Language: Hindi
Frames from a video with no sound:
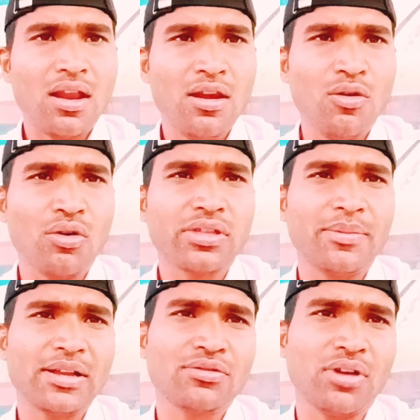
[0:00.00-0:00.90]

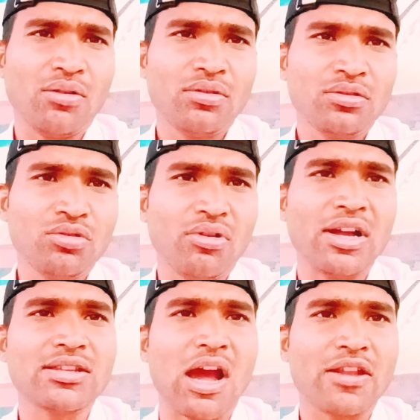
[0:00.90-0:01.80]
लोकसभा चुनाव
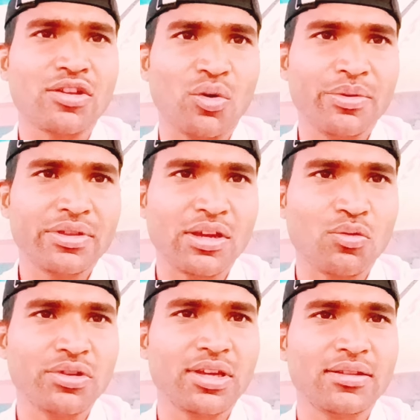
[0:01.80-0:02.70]
2024 के
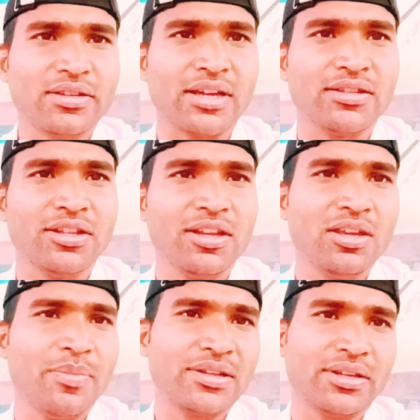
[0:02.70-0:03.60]
कुछ चंद दिन
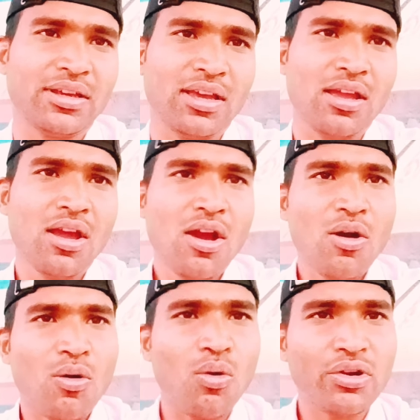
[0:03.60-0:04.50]
ही बचे हैं
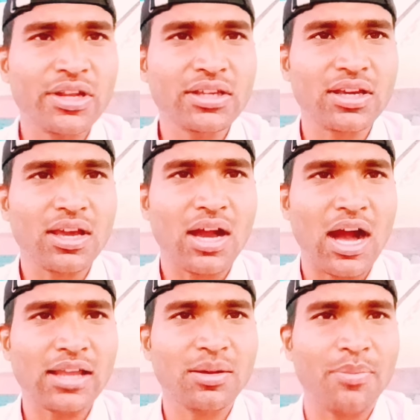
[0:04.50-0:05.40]
वोटिंग के
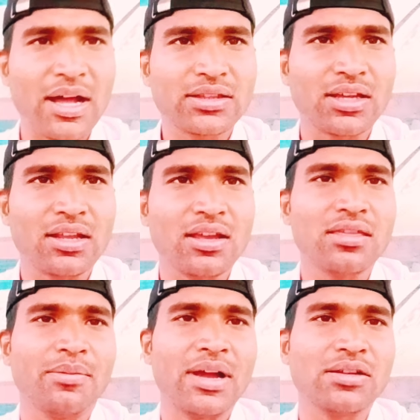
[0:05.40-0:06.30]
आज हम बात करेंगे
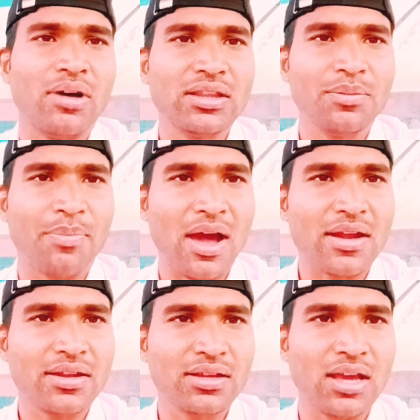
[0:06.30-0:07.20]
समाजवादी
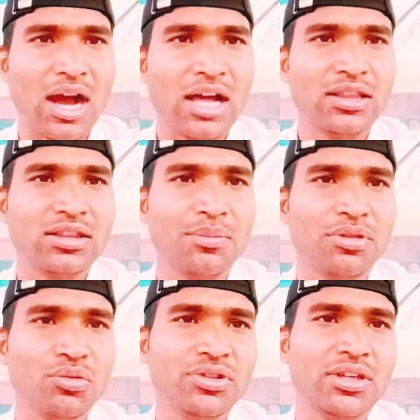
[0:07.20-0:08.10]
पार्टी की अंतिम
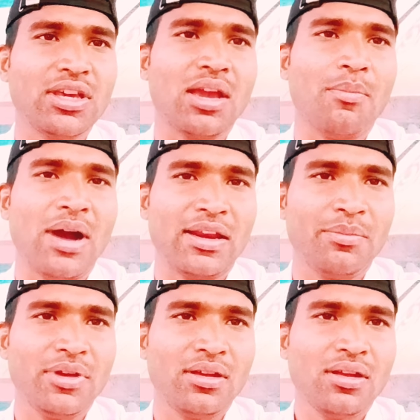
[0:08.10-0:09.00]
सूची के
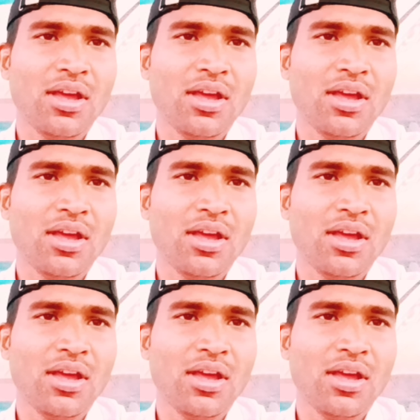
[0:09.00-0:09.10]
बारे में